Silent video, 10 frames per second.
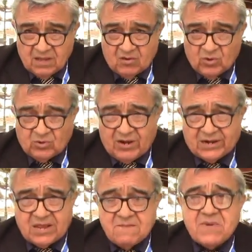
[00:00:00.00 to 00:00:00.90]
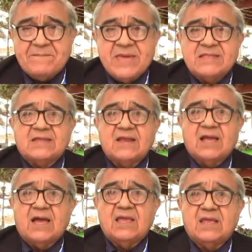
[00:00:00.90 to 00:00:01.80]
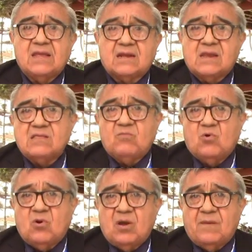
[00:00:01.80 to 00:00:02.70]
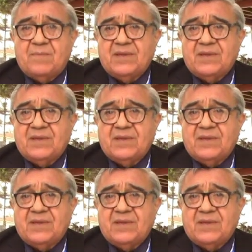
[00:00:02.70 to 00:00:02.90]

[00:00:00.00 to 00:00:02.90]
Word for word: en cuanto a la rima métrica y ritmo,